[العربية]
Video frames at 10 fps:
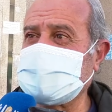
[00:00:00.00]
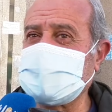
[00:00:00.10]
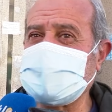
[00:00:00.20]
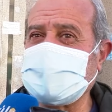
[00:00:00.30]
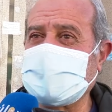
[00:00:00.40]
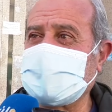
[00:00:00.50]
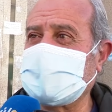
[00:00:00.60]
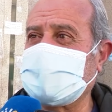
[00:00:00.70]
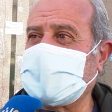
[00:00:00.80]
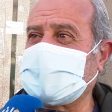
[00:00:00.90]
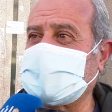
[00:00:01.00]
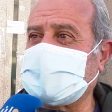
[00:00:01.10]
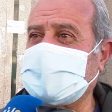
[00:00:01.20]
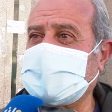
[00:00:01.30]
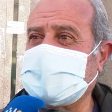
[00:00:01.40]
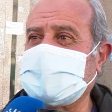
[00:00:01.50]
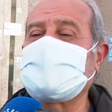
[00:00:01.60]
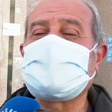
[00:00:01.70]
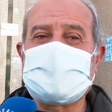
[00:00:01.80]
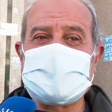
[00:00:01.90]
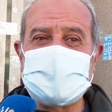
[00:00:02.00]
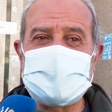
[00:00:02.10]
الله نمشيو للبي تي تي لتو